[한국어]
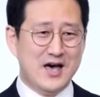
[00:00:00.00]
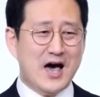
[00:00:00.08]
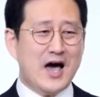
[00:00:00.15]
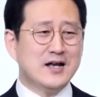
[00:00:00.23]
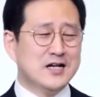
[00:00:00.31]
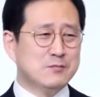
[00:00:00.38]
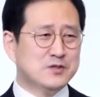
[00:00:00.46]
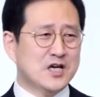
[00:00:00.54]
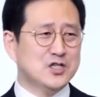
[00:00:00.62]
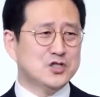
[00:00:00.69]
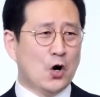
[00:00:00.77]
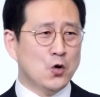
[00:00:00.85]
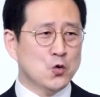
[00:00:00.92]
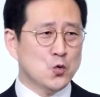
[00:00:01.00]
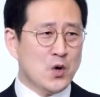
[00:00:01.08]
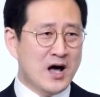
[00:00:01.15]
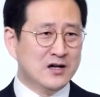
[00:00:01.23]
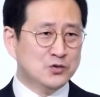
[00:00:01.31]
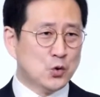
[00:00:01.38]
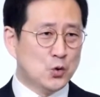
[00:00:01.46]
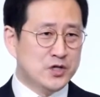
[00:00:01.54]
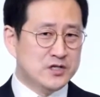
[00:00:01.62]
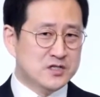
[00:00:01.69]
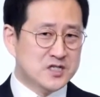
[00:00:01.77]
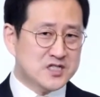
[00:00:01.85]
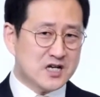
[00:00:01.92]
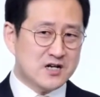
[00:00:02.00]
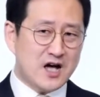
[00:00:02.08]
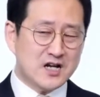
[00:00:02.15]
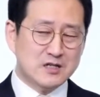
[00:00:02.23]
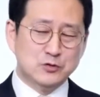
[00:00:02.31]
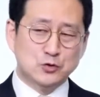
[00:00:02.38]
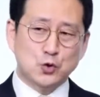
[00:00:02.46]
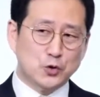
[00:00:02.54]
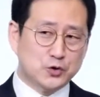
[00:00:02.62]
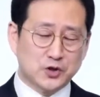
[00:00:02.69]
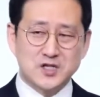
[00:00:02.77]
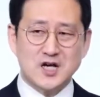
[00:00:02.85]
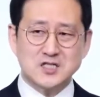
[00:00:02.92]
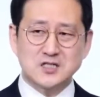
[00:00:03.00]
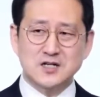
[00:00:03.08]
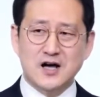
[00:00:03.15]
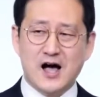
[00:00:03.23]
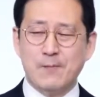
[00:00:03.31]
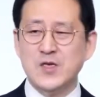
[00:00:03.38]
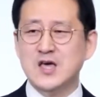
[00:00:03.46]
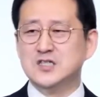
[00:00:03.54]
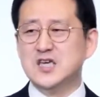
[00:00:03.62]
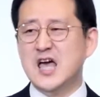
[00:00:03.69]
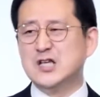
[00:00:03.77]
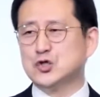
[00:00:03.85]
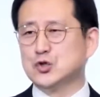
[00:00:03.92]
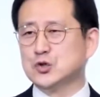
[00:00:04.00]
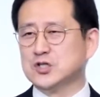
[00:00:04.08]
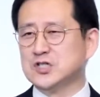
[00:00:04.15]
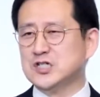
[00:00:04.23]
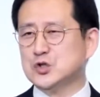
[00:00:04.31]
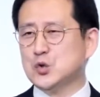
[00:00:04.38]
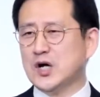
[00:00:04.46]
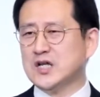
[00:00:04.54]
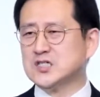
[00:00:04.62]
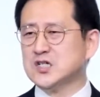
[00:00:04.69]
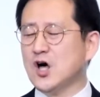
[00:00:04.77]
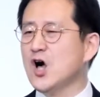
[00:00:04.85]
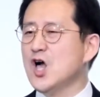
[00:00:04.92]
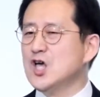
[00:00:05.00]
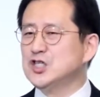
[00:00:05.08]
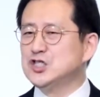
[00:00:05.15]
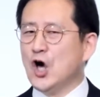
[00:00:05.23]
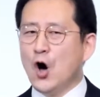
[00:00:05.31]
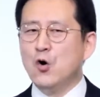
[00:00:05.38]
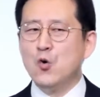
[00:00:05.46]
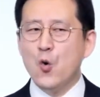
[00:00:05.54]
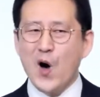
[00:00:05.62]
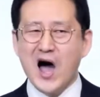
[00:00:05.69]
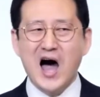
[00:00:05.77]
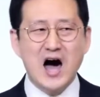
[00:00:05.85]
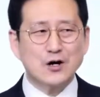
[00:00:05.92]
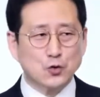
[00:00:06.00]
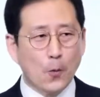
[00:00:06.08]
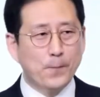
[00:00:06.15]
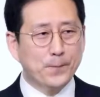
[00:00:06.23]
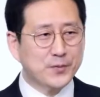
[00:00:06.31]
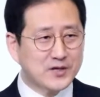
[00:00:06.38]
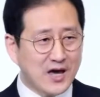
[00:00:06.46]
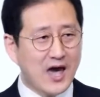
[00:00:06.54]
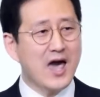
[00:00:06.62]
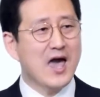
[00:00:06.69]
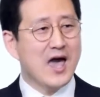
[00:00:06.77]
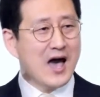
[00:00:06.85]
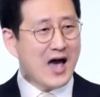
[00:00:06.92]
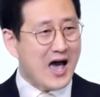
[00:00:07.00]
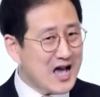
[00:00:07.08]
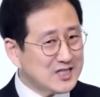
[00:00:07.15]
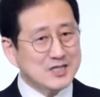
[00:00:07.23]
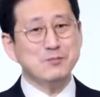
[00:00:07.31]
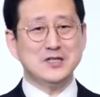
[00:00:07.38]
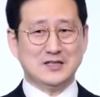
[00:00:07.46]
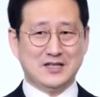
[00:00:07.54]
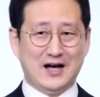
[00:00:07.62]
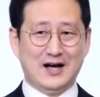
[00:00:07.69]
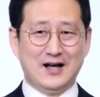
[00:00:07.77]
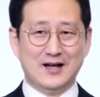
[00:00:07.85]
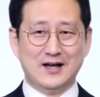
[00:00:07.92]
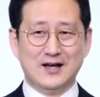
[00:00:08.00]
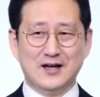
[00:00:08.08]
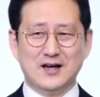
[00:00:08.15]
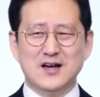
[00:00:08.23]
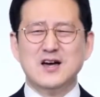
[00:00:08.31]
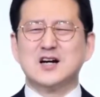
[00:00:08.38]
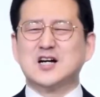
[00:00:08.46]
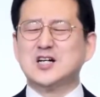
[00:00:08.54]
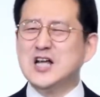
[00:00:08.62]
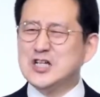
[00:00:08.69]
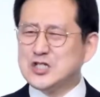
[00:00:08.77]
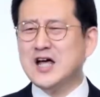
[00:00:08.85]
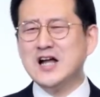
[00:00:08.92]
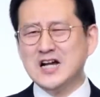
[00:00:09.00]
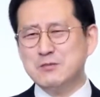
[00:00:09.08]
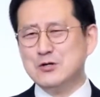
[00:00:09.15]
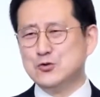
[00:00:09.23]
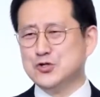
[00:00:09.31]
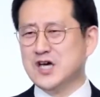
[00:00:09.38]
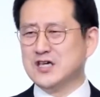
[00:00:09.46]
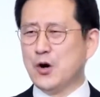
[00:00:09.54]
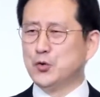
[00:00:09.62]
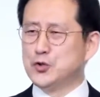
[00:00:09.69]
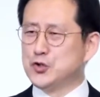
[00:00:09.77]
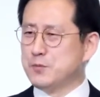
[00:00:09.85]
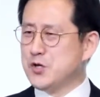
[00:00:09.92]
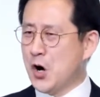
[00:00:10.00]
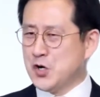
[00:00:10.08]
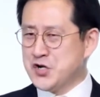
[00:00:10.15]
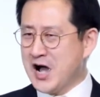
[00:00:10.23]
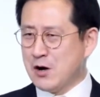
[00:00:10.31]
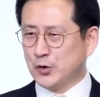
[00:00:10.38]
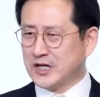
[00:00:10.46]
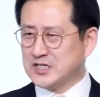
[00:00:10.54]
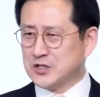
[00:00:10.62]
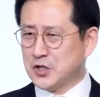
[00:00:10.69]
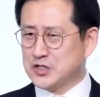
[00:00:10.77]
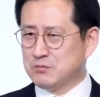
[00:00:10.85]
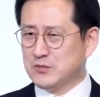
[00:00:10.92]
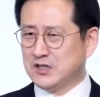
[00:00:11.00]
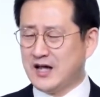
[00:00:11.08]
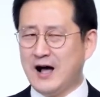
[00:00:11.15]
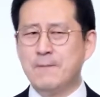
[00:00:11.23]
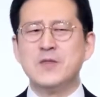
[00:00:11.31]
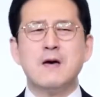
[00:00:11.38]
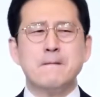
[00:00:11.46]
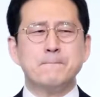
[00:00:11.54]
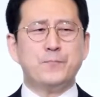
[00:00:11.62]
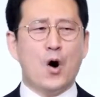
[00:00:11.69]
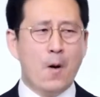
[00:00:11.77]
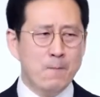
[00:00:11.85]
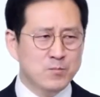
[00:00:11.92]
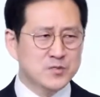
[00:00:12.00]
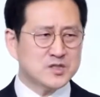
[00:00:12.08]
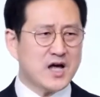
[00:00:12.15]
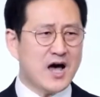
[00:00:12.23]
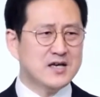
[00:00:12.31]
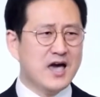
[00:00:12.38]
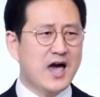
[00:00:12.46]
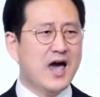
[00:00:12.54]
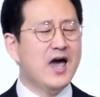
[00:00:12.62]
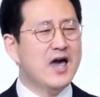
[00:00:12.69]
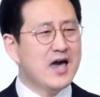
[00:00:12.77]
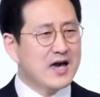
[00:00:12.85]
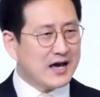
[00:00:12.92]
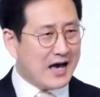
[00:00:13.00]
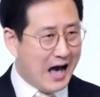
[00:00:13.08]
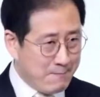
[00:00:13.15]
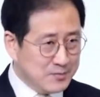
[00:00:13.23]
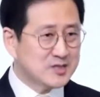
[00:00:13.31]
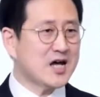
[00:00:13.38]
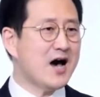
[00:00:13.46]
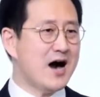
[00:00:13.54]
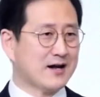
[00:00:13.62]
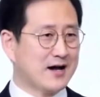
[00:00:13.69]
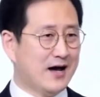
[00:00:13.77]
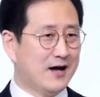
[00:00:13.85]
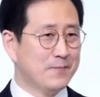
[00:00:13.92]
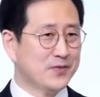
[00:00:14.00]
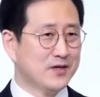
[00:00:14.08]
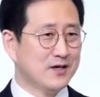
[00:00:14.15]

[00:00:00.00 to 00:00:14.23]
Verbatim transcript: 하나님께 영광 돌리는 자를 하나님은 또 어떻게 하시는가? 예수 그리스도 안에서 영화롭게 하십니다. 그래서 하나님이 우리에게 오늘도 명령하고 계신 것입니다. 범사에 감사하라.